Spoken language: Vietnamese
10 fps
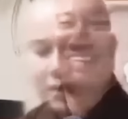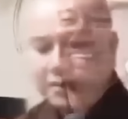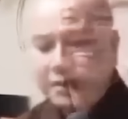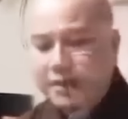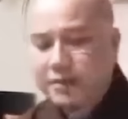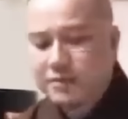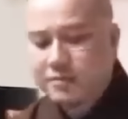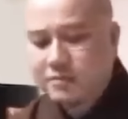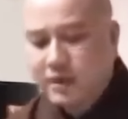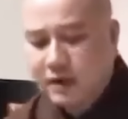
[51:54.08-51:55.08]
Nếu
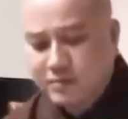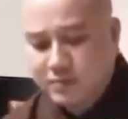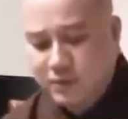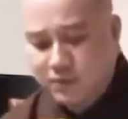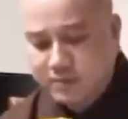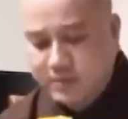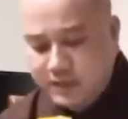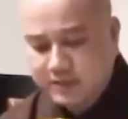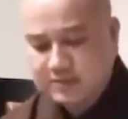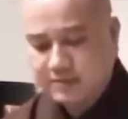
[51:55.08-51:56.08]
không tụng
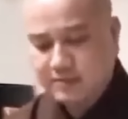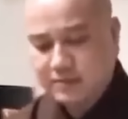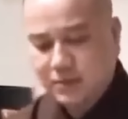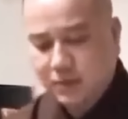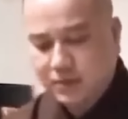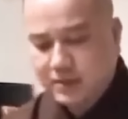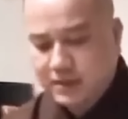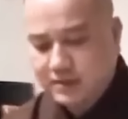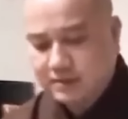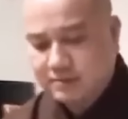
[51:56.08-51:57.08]
kinh, thuộc
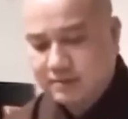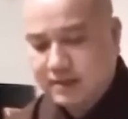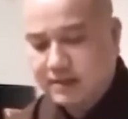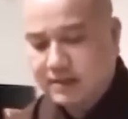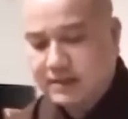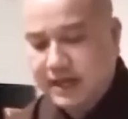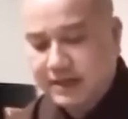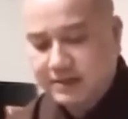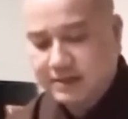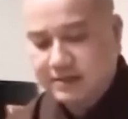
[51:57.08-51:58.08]
kinh mà thực
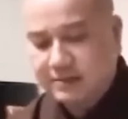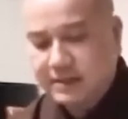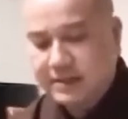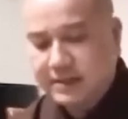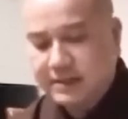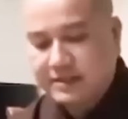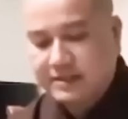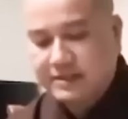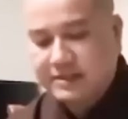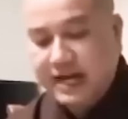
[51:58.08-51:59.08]
hành từ bi hỷ
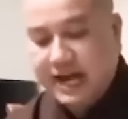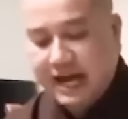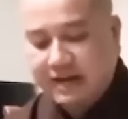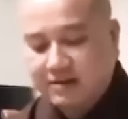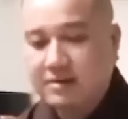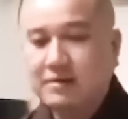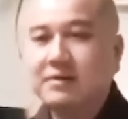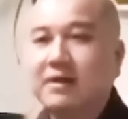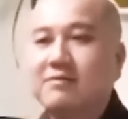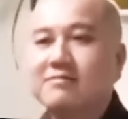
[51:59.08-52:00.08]
xả có được
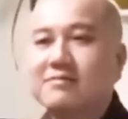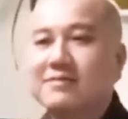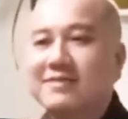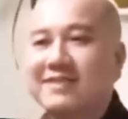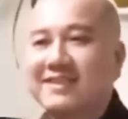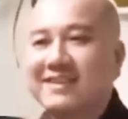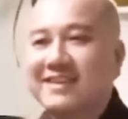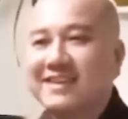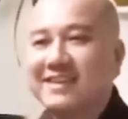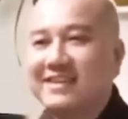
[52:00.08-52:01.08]
không?
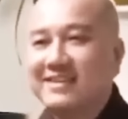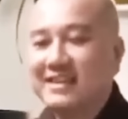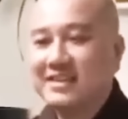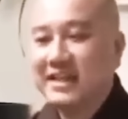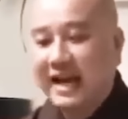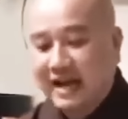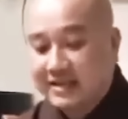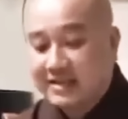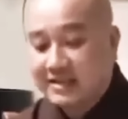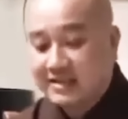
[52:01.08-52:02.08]
Này xả
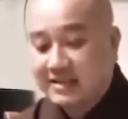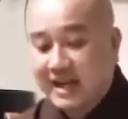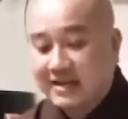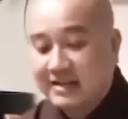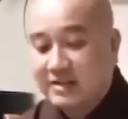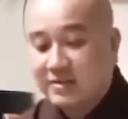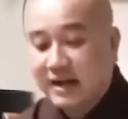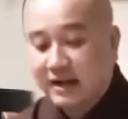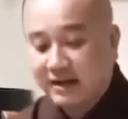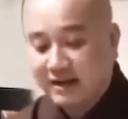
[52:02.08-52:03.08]
này là xả để nấu
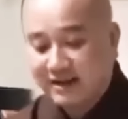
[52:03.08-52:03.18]
ăn.